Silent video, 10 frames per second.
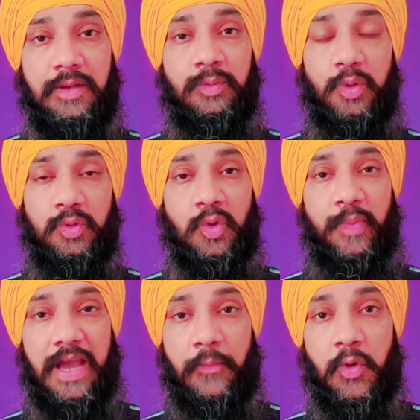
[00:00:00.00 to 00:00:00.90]
दोस्तों
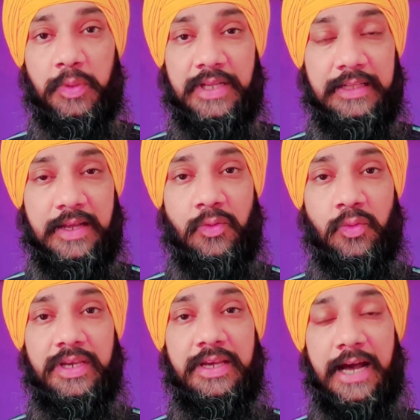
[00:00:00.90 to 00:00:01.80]
मैं आपको बताता
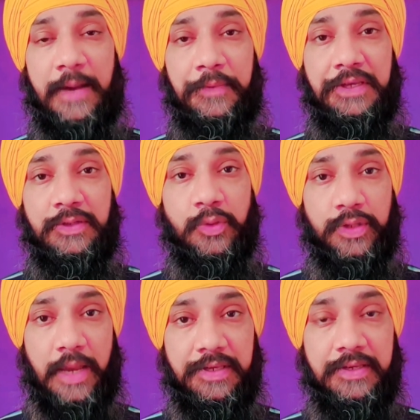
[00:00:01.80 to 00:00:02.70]
हूँ कि आपकी जो
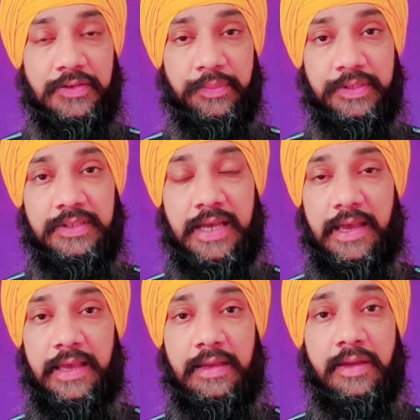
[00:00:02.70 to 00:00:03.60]
नाभि की समस्या
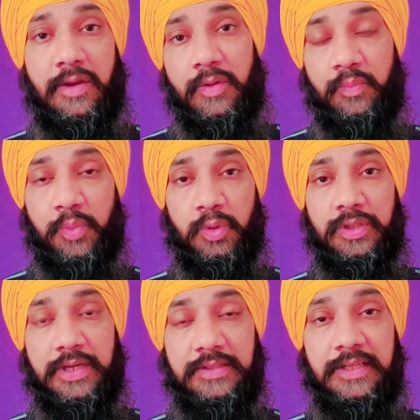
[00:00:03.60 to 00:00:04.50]
है वो
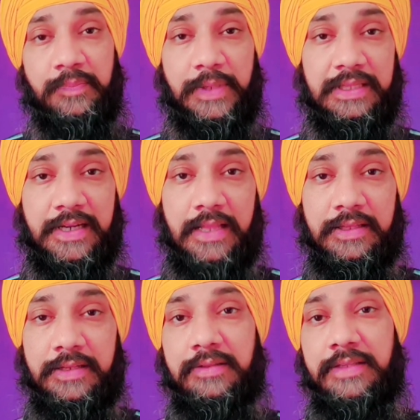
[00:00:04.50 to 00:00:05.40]
10 दिन 15
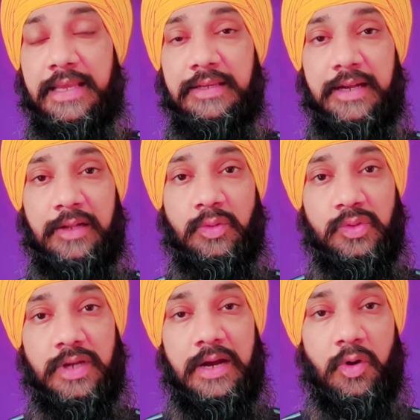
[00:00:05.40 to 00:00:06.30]
दिन दही वाला
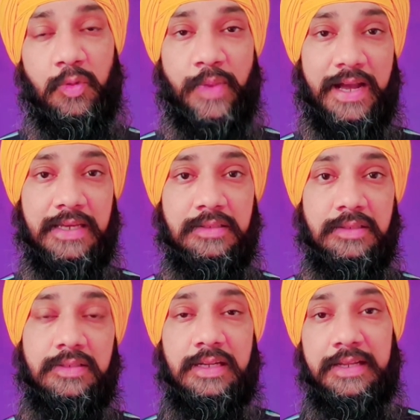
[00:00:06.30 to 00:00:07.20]
नुस्खा और बाकी
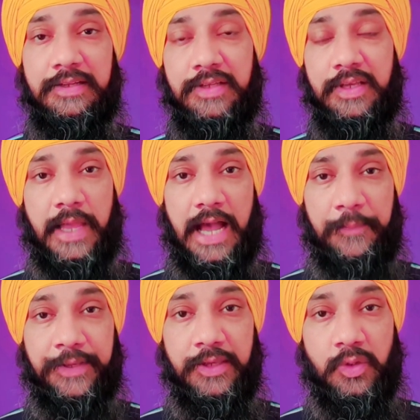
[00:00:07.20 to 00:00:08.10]
चीज़ें लेने से भी
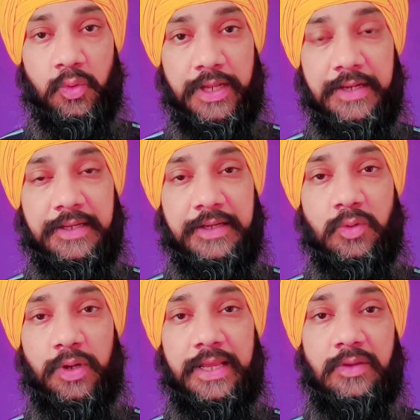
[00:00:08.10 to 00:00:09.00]
आपकी क्यों नहीं ठीक
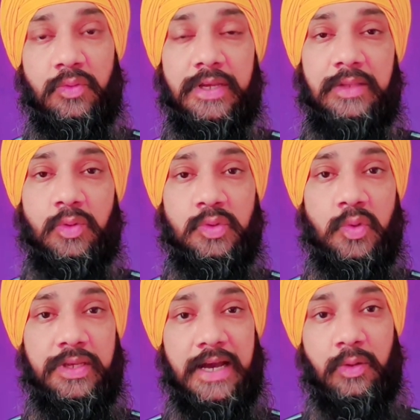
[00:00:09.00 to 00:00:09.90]
हो रही क्योंकि दोस्तों
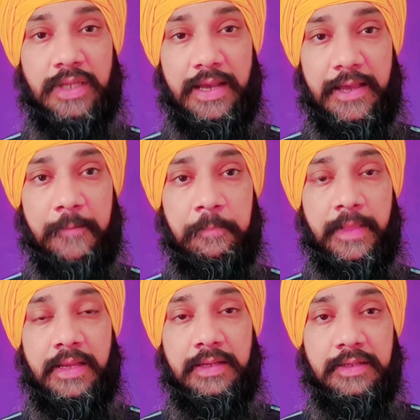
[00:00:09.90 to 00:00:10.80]
क्या होता है
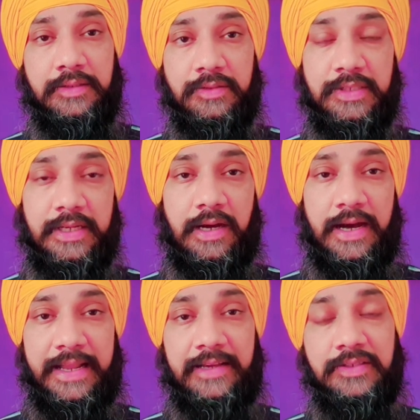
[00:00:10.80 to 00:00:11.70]
जे
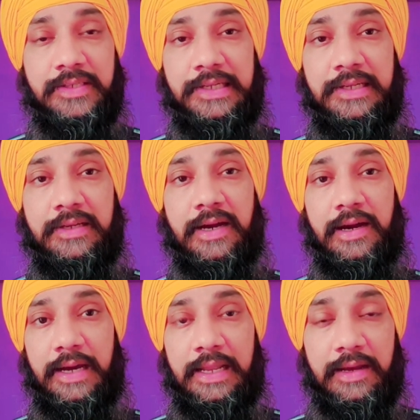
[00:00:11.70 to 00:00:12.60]
हर एक शरीर का
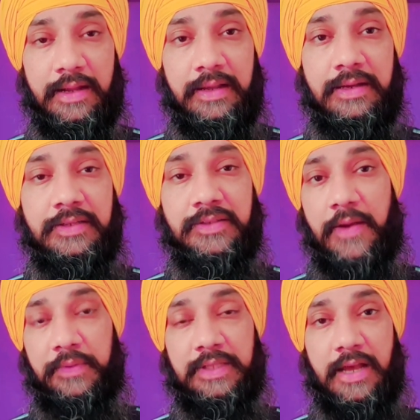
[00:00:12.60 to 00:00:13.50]
अलग अलग
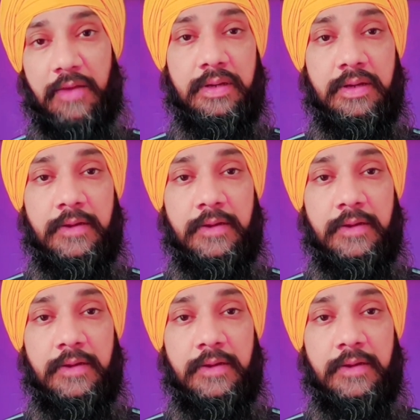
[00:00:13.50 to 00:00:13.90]
हिसाब किताब है